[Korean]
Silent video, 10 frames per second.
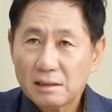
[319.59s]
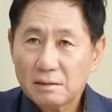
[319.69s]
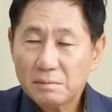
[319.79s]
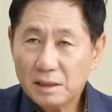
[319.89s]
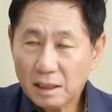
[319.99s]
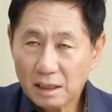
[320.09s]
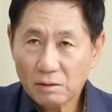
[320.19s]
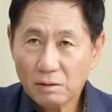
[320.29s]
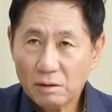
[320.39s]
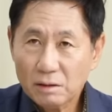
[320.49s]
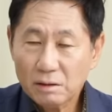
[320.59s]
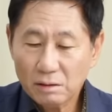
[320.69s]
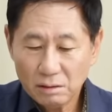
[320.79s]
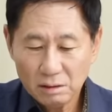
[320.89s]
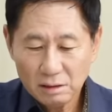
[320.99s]
비난하고
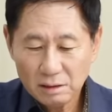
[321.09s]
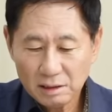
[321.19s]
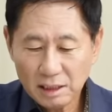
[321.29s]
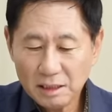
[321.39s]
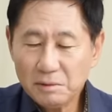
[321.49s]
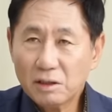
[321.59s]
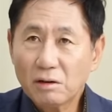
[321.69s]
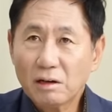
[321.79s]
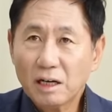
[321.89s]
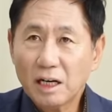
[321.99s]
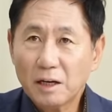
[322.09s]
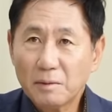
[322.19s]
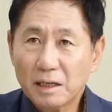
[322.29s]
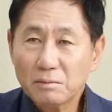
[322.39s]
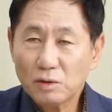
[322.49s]
또 책임
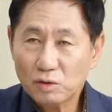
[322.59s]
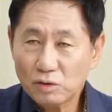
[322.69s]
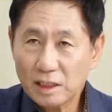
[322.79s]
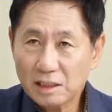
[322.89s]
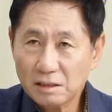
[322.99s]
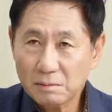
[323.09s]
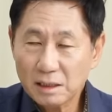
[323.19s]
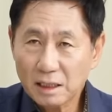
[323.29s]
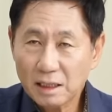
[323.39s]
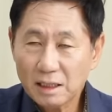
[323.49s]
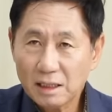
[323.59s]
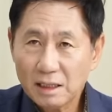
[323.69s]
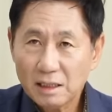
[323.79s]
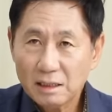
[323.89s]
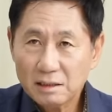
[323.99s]
전가에만 몰두했습니다.
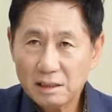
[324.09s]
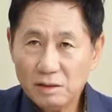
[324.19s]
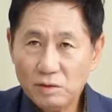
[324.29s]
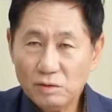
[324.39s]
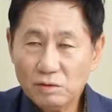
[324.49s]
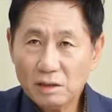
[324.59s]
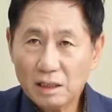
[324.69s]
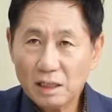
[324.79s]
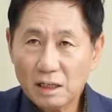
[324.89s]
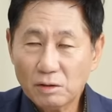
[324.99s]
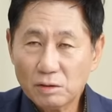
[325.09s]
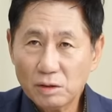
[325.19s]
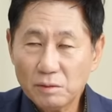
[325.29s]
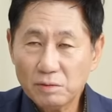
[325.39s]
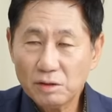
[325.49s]
친윤계라고
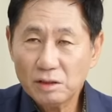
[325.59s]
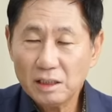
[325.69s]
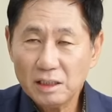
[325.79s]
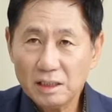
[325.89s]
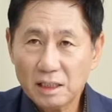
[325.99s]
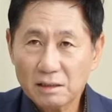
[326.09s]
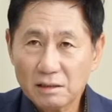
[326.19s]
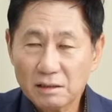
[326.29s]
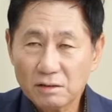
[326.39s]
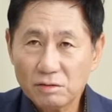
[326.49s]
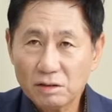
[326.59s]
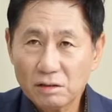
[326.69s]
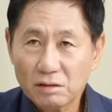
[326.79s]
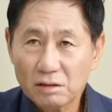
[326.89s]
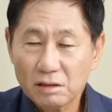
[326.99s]
소위 부르는 인사들은
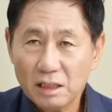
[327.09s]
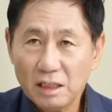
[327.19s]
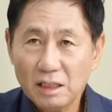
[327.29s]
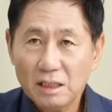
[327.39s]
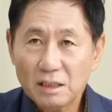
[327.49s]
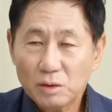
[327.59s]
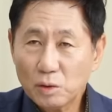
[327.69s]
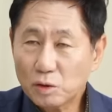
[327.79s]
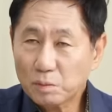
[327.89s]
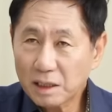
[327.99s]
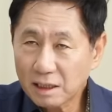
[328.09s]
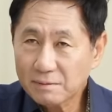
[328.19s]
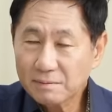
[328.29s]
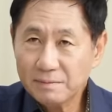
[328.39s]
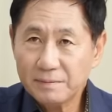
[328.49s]
윤석열이 속이 좁다.
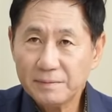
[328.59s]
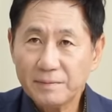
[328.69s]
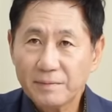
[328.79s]
그럼